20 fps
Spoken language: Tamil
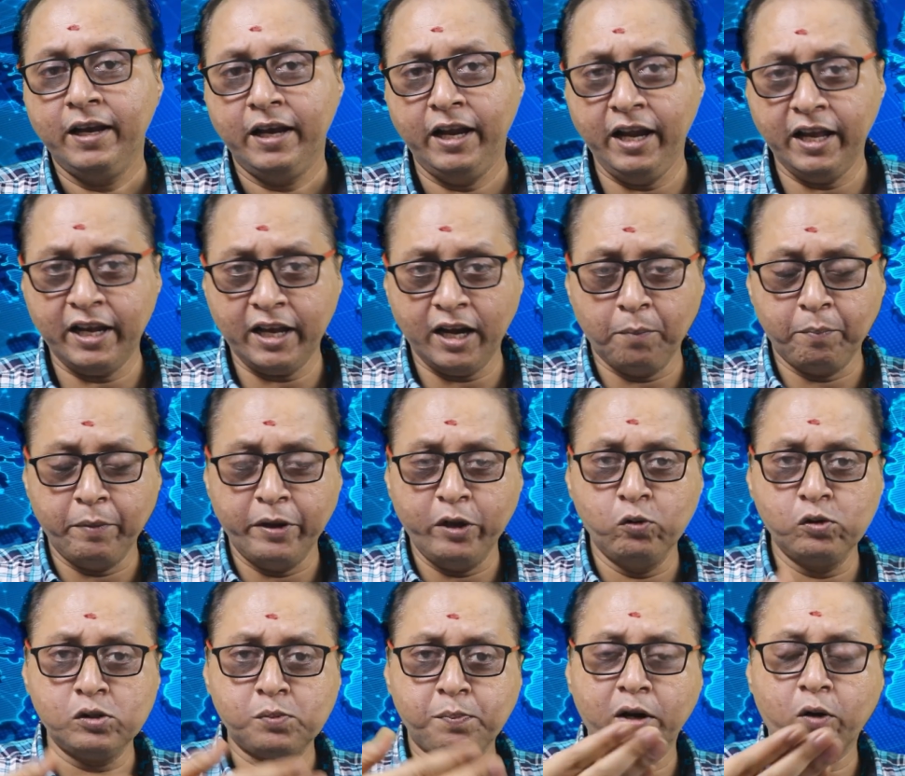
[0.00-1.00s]
இன்றைக்கி நம்ம
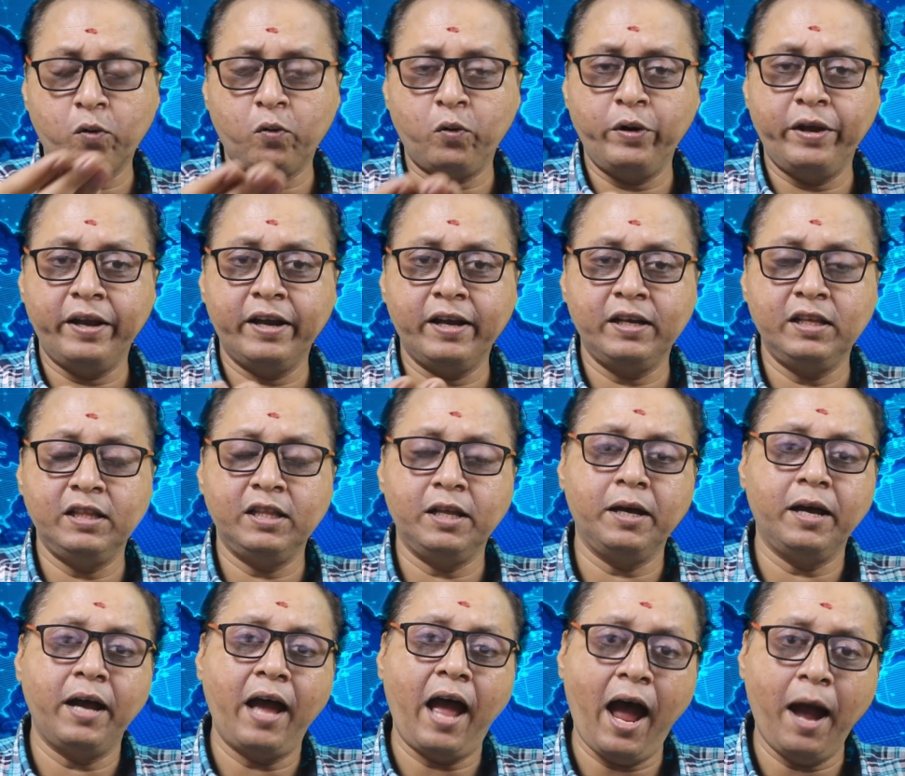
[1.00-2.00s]
யூஸ் பண்ணக்கூடிய இந்த
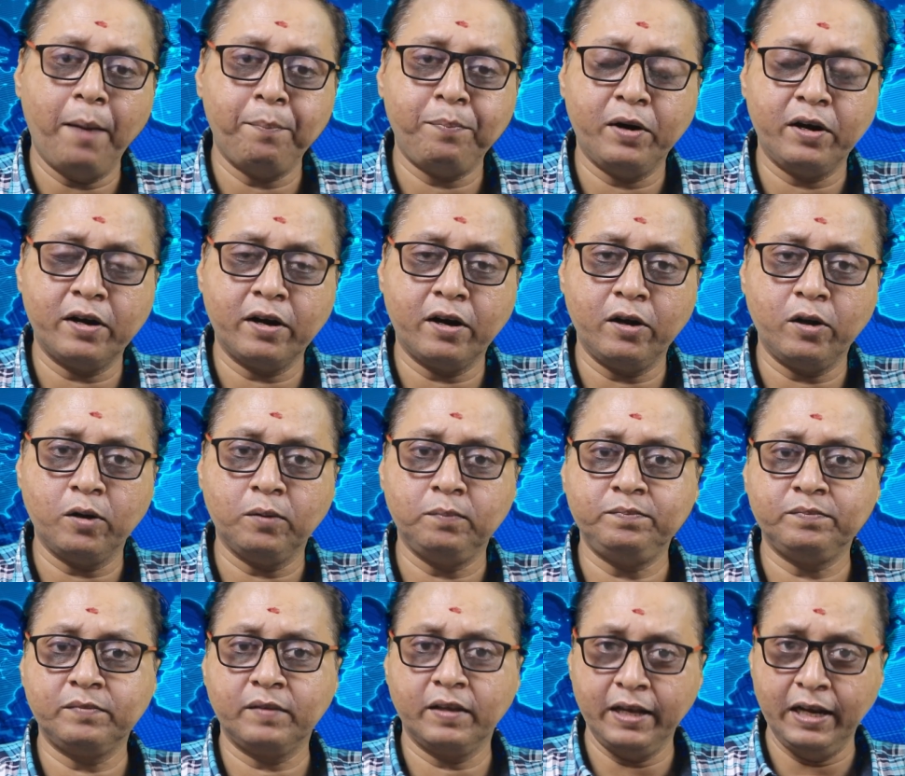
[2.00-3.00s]
ஆப்பாக இருக்கட்டும்
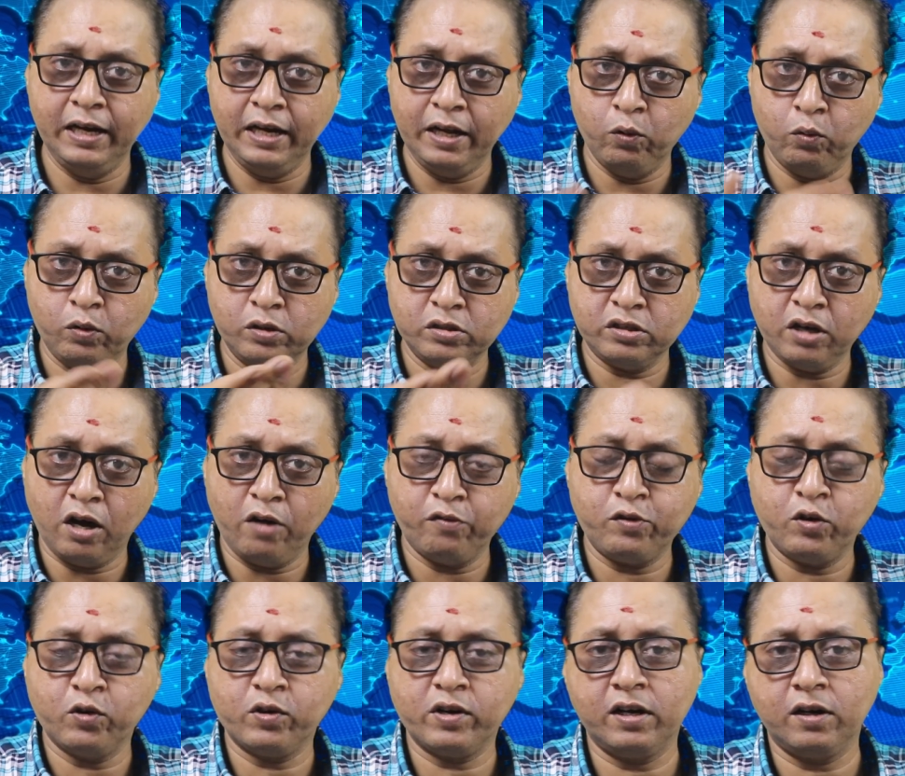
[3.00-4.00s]
இல்லை ஒரு
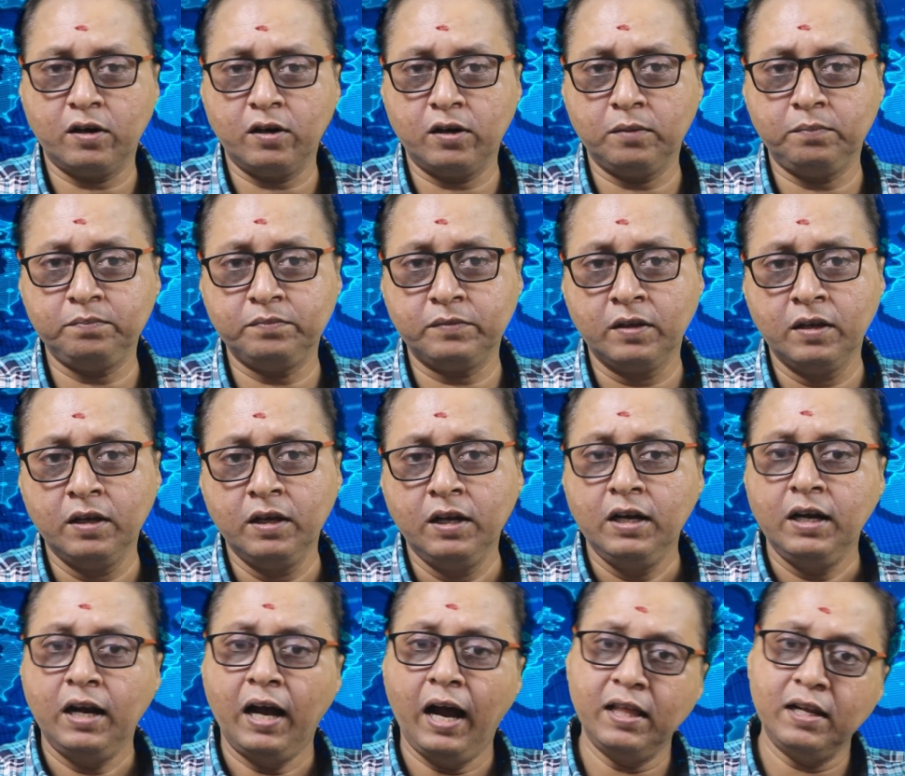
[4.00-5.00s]
சாஃப்ட்வேராக இருக்கட்டும்
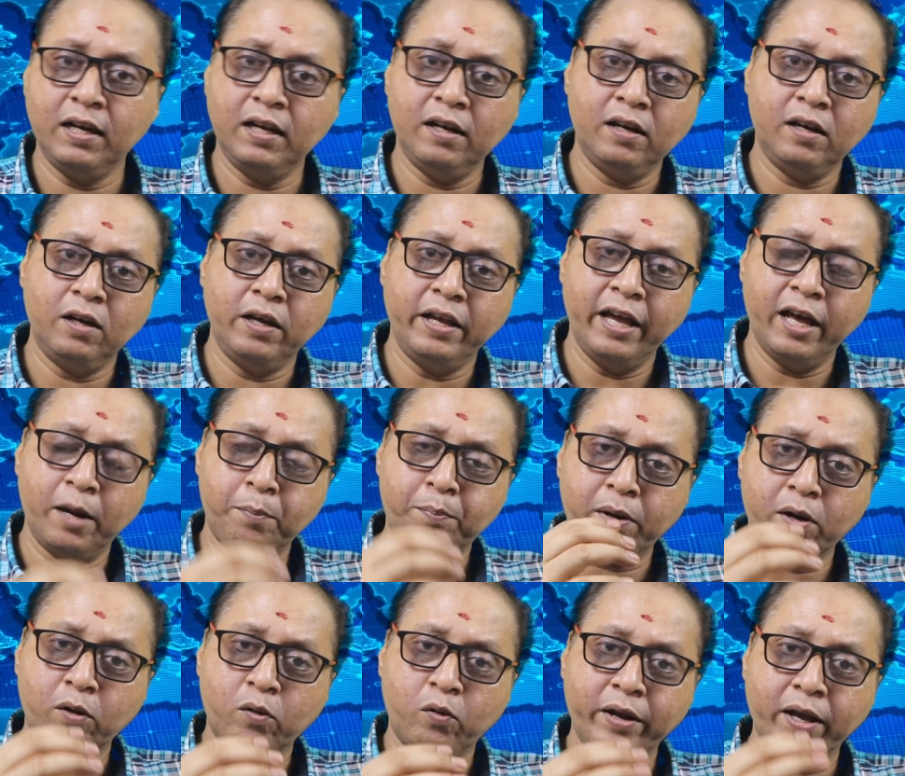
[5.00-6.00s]
அதில்
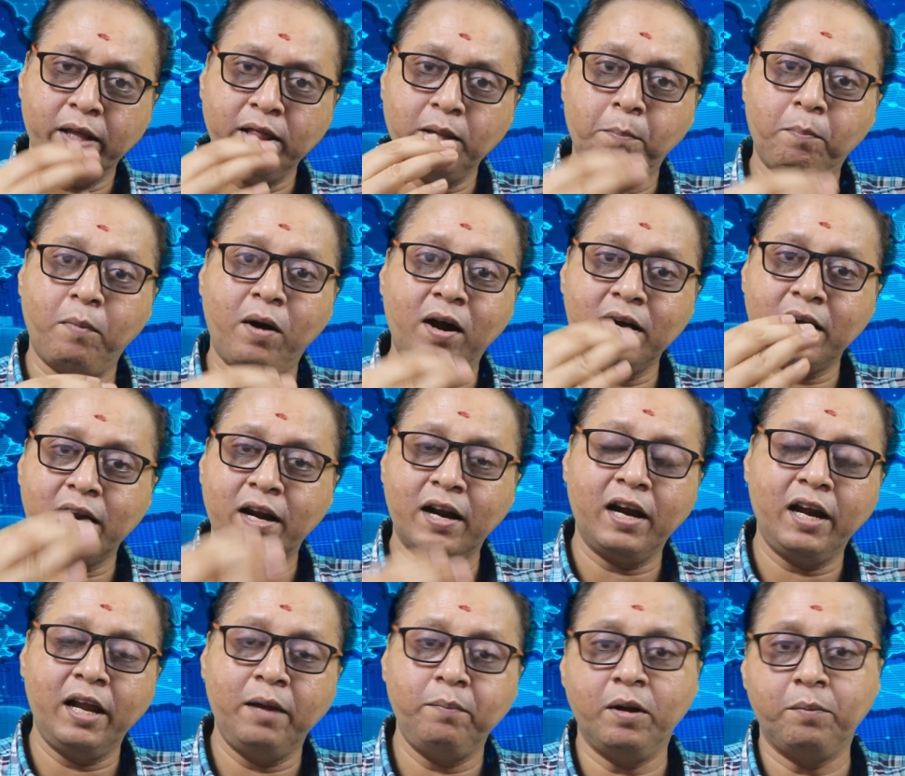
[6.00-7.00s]
ஏற்படக்கூடிய அந்த
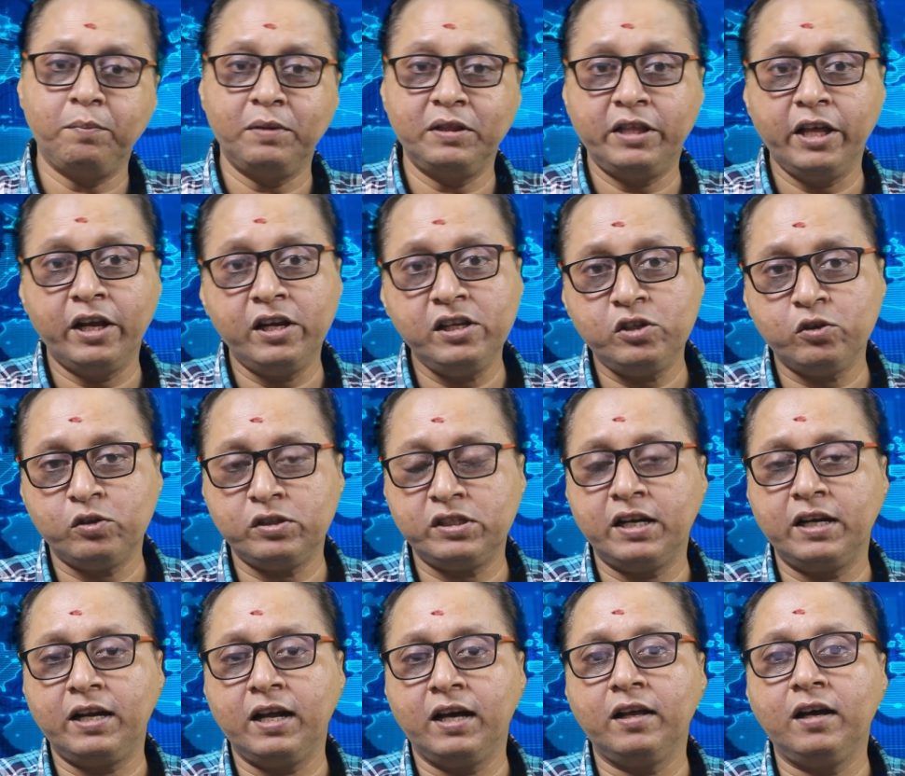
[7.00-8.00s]
மாற்றங்களையும் நம்ம தெரிஞ்சு
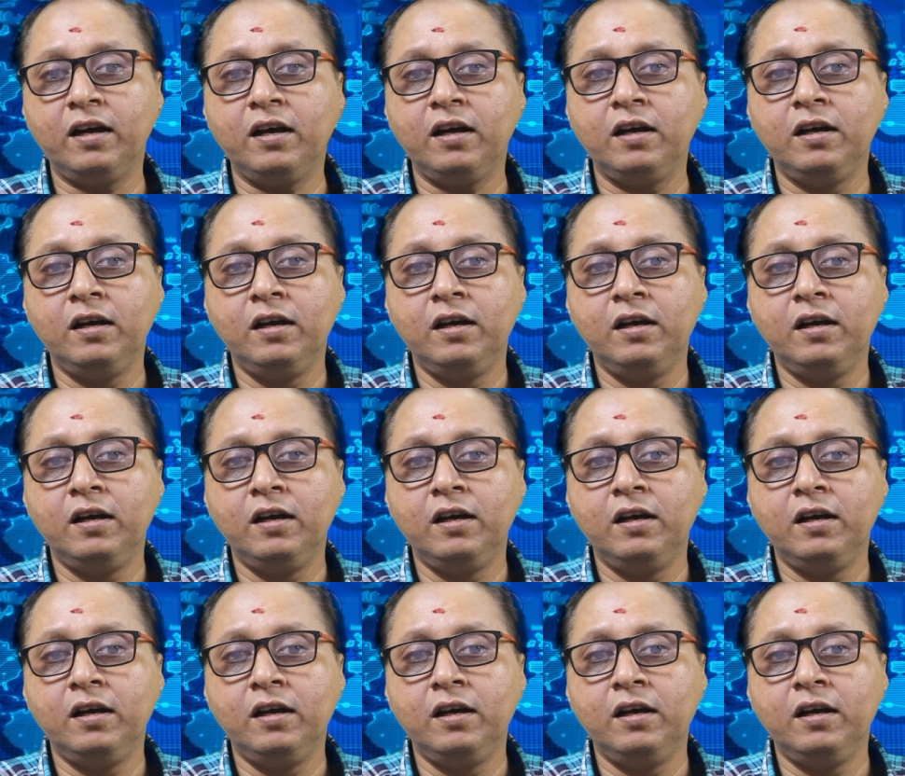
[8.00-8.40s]
வச்சுக்கிட்டால் தான்